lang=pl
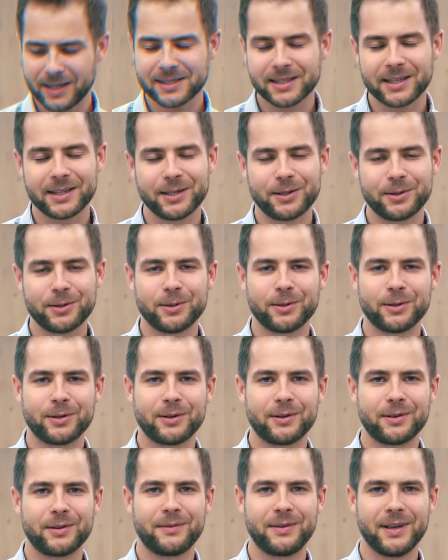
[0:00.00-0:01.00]
Jest na rynku
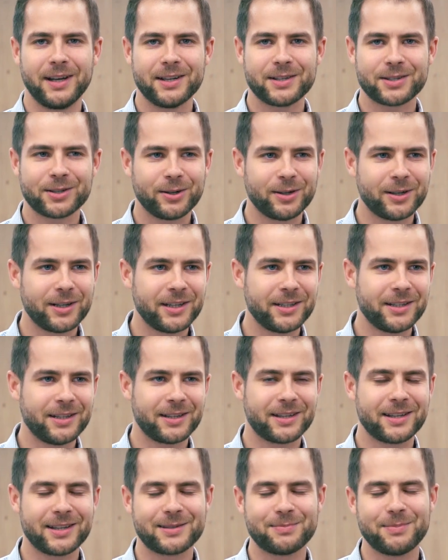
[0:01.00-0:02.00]
wiele szkoleń,
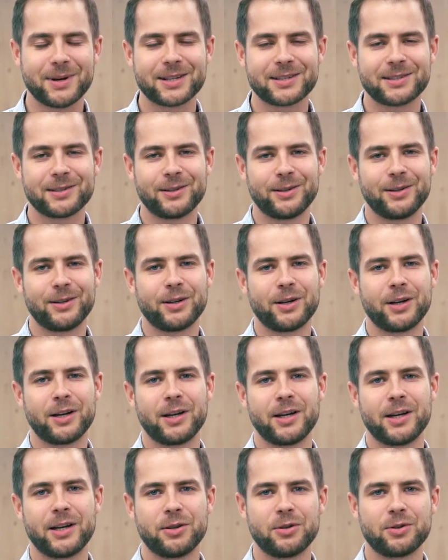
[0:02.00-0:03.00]
jest bardzo
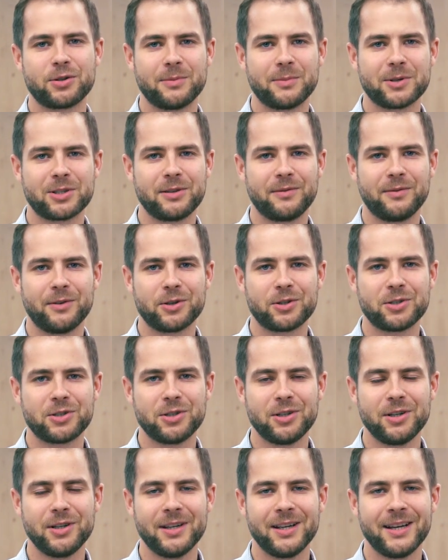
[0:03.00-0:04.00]
e, dużo
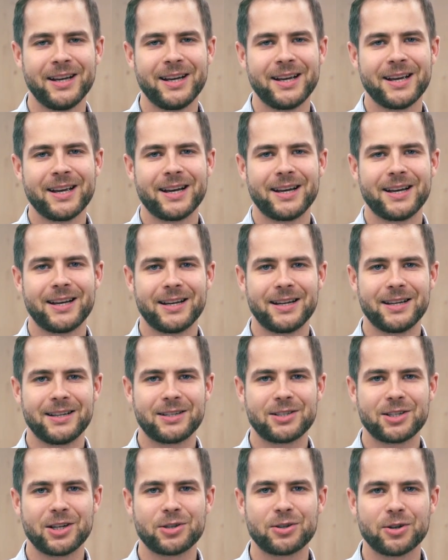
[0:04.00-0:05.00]
możliwości.
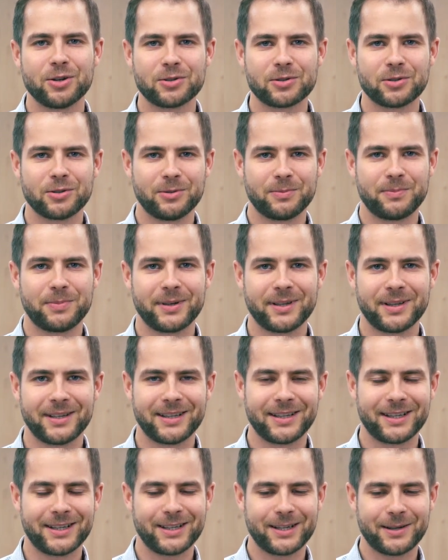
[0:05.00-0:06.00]
E, część osób
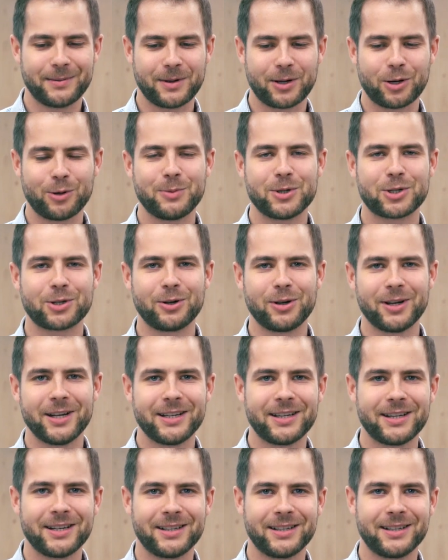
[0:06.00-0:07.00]
e, robi
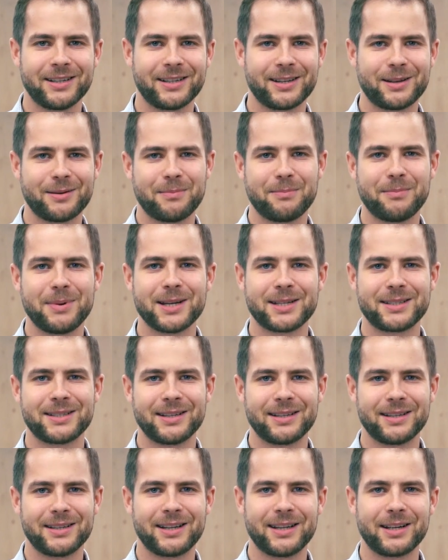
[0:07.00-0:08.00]
szkolenia
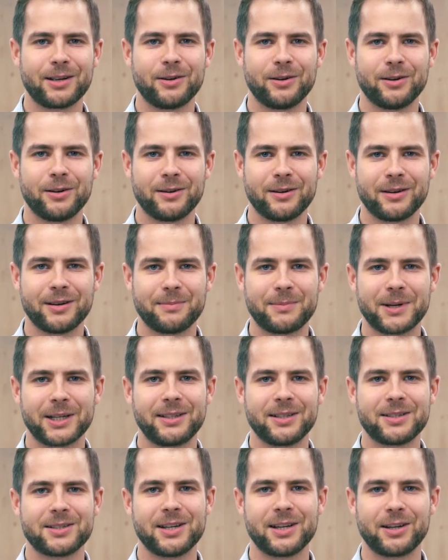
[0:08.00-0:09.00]
bez tego
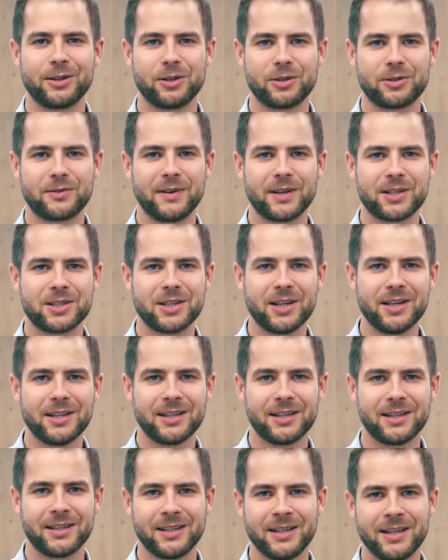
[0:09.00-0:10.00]
praktycznego
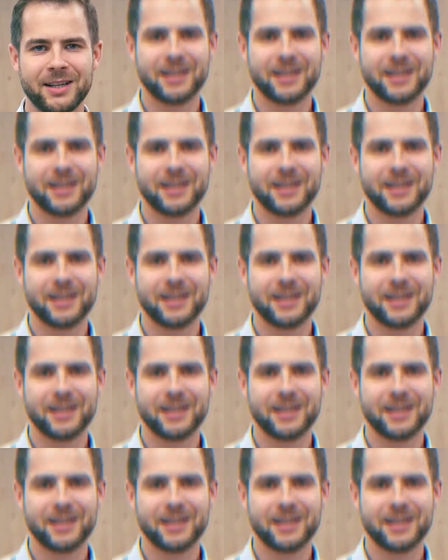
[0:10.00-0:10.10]
doświadczenia.